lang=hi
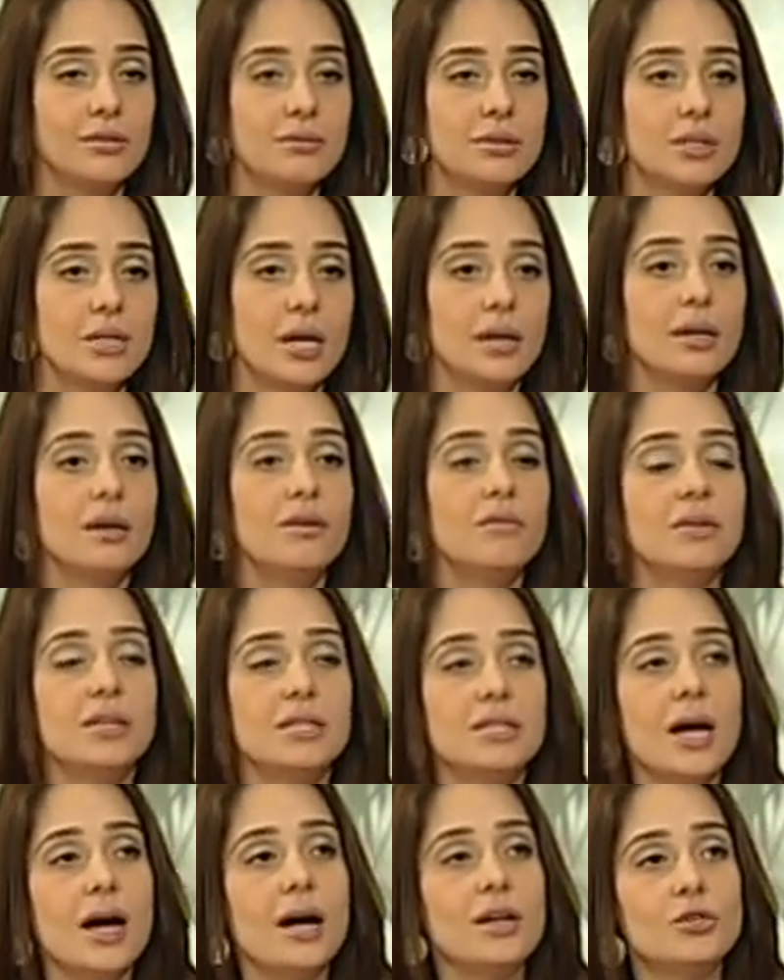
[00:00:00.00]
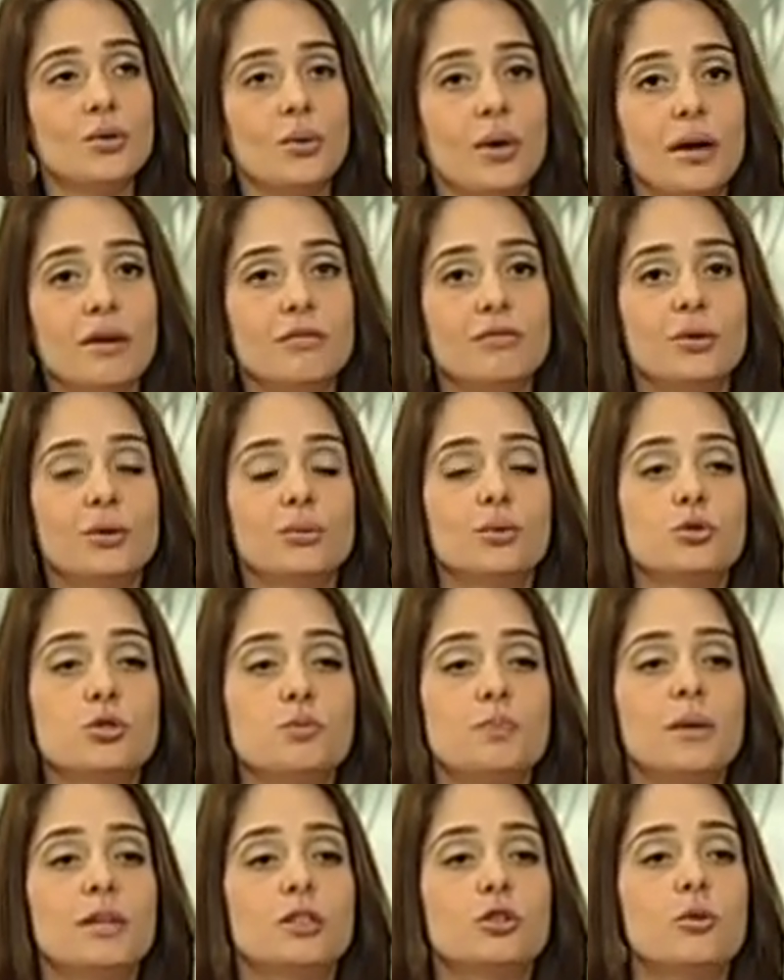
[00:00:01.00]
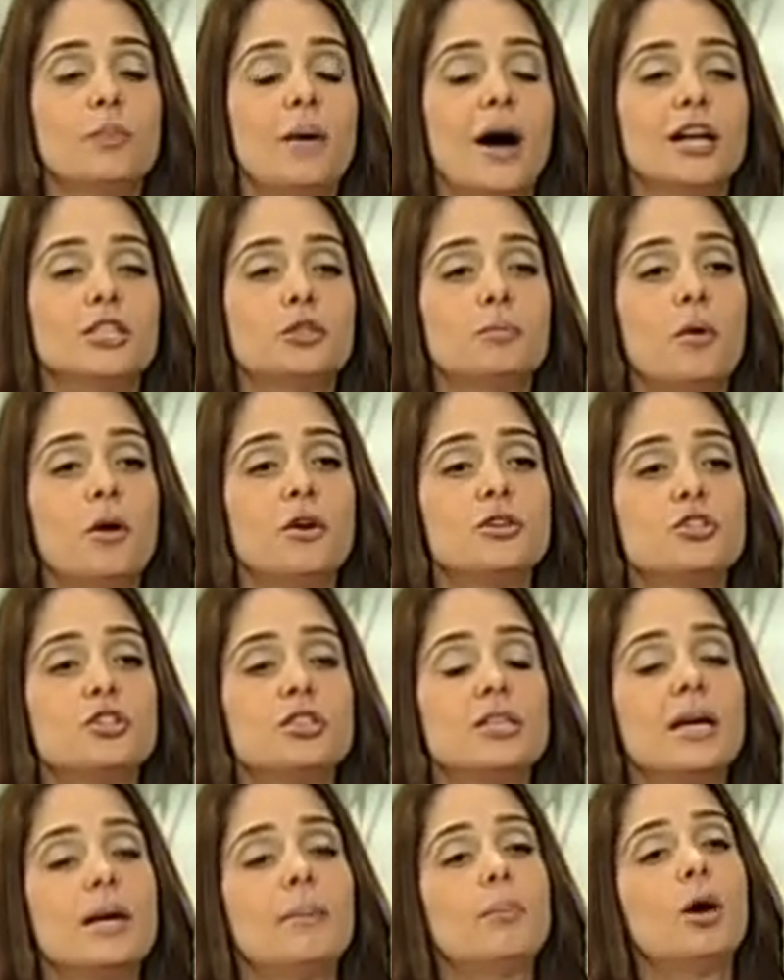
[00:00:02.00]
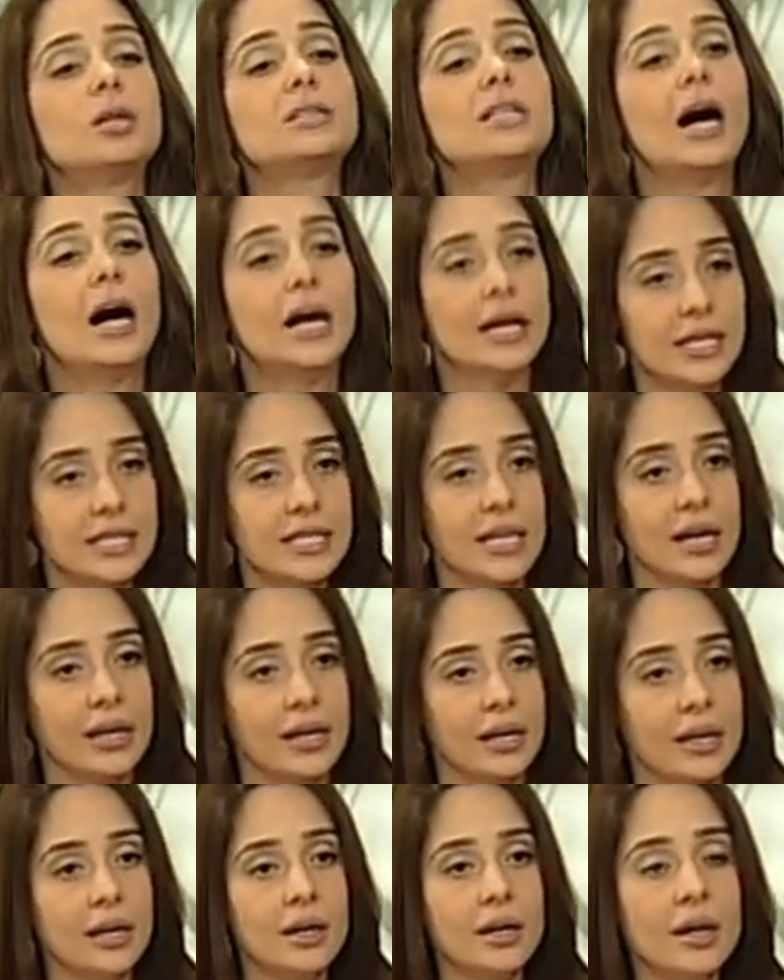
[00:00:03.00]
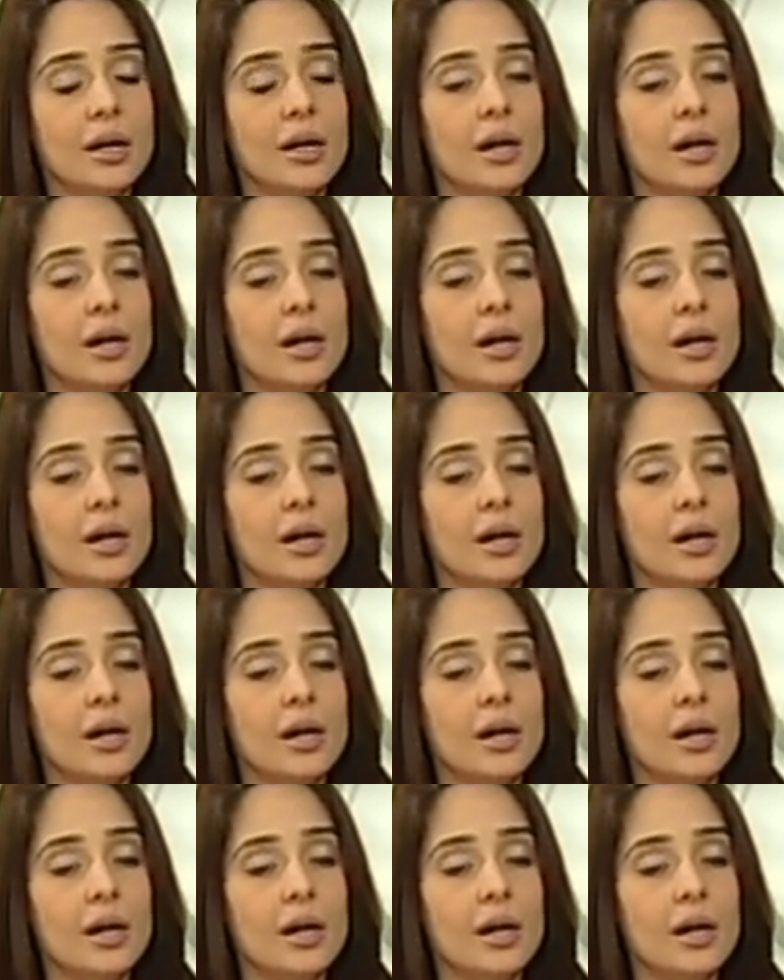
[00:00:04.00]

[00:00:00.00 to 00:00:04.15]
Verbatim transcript: स्टडी वीज़ा जो है वो उस पर तो बात पहुँचती है बहुत आगे जाके जी